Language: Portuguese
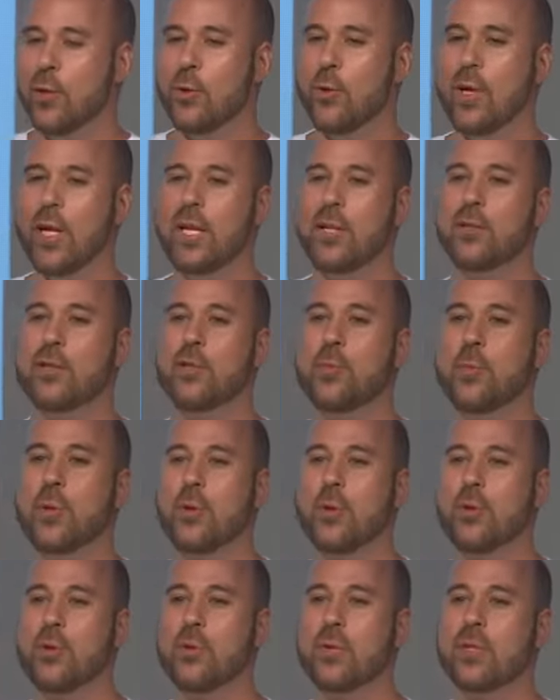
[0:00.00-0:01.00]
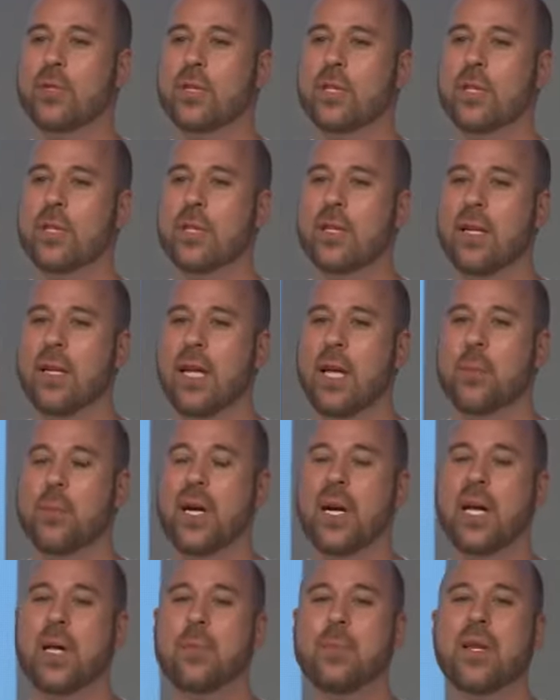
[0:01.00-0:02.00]
O leito de Procusta é
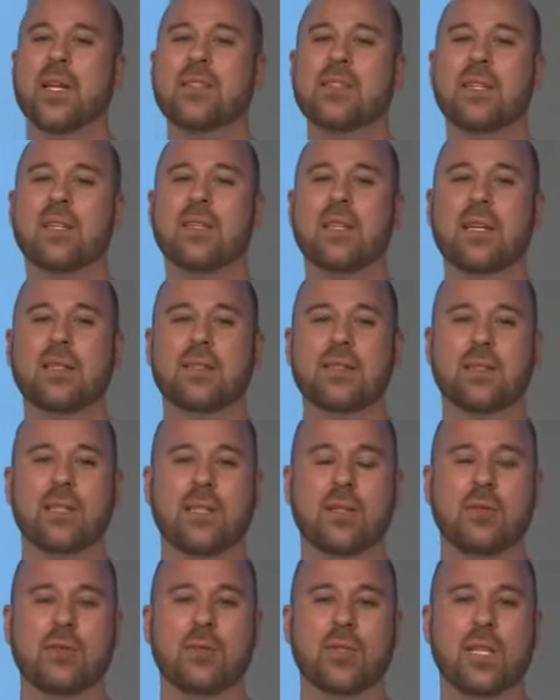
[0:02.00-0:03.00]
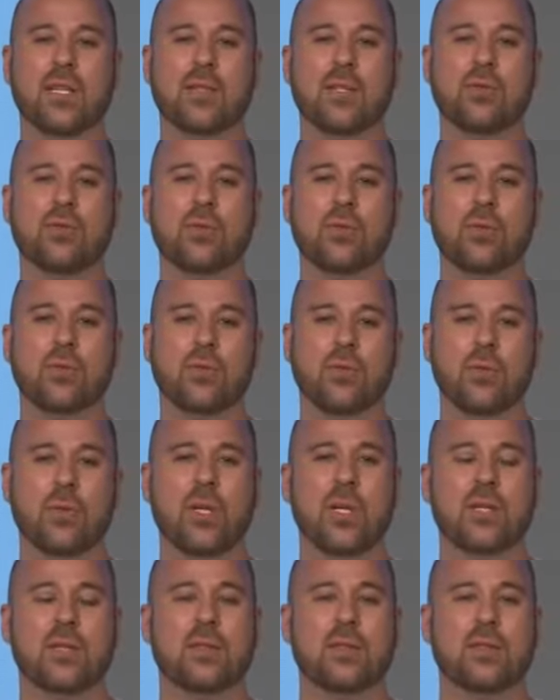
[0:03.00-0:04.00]
uma representação das
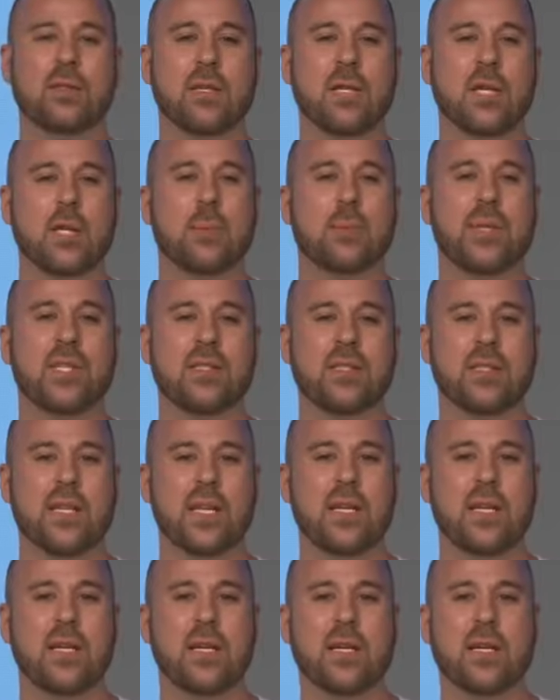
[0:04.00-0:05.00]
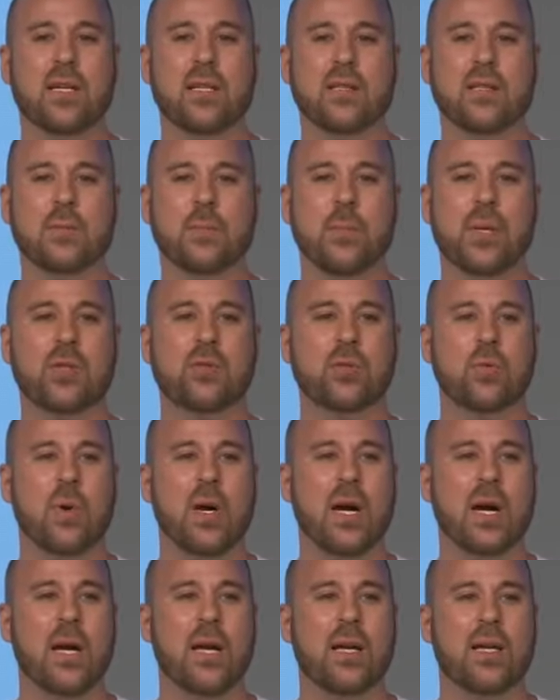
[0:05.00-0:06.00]
estruturas psíquicas,
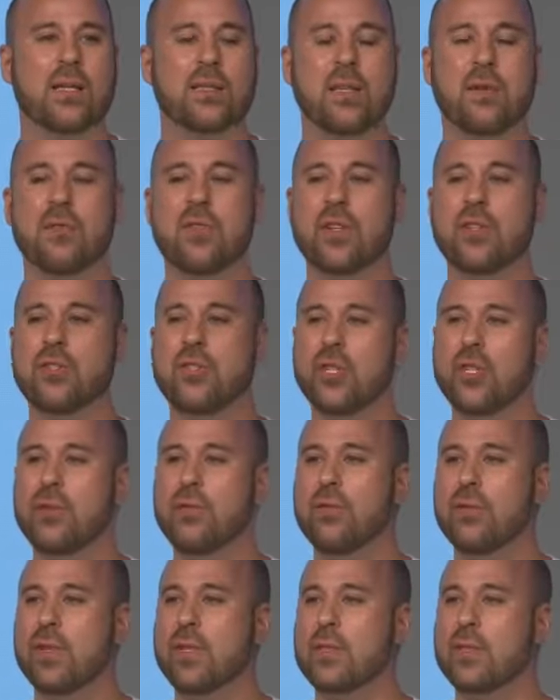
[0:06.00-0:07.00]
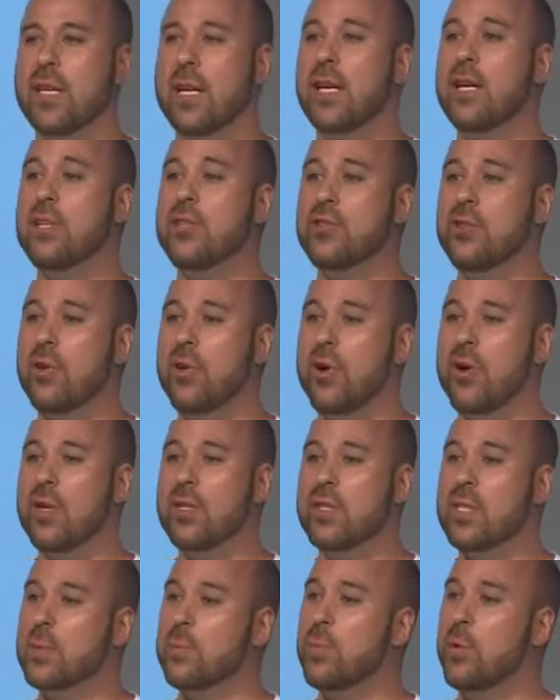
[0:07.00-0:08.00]
pessoais, afetivas,
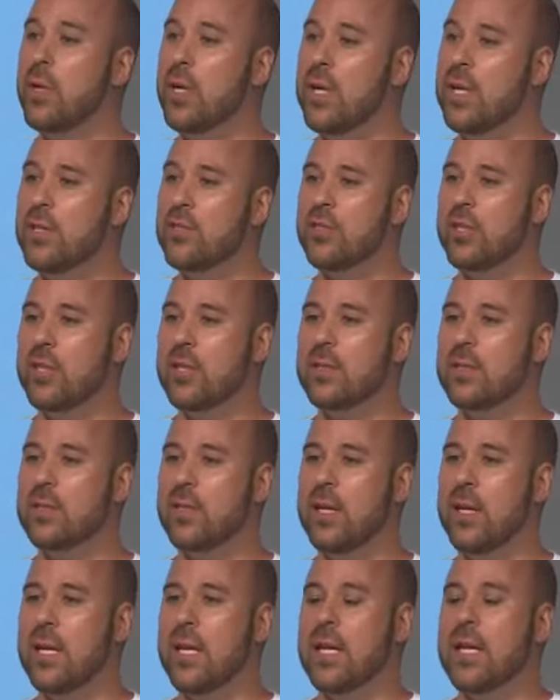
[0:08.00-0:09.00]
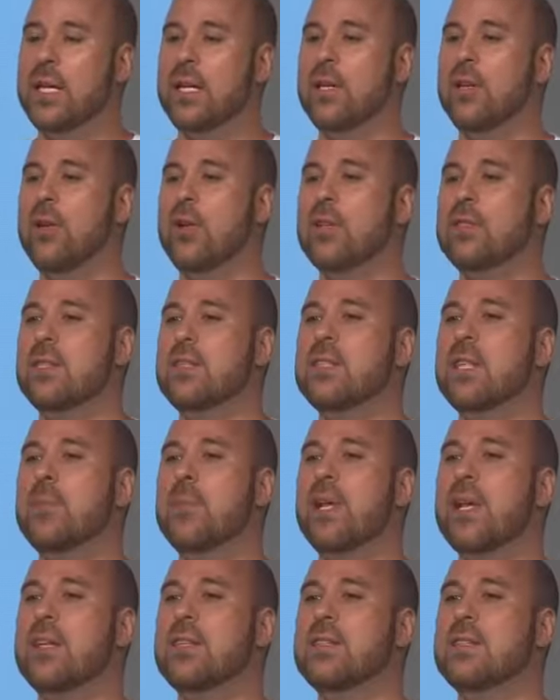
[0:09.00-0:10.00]
religiosas, políticas que nós
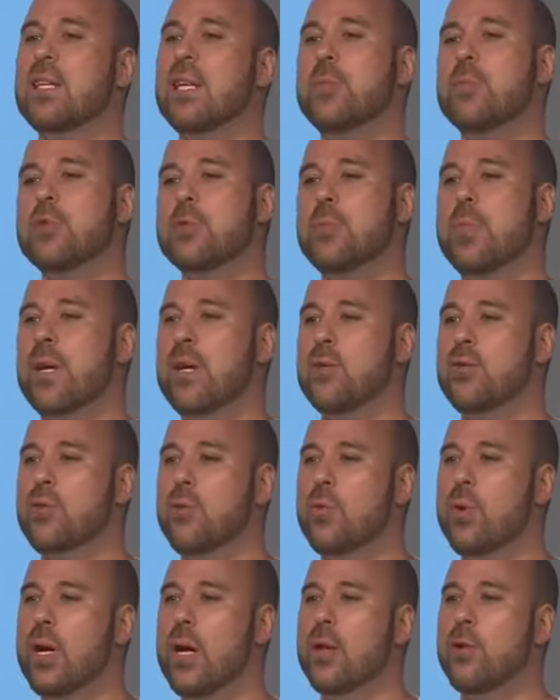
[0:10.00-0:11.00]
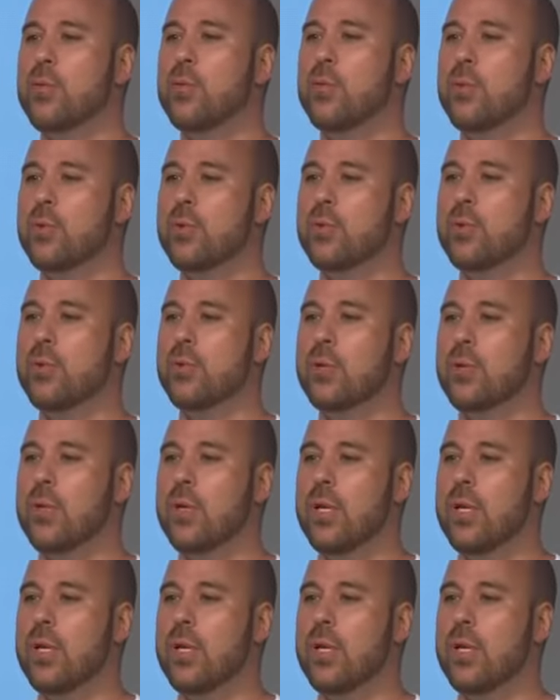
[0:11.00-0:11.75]
estabelecemos para julgar o mundo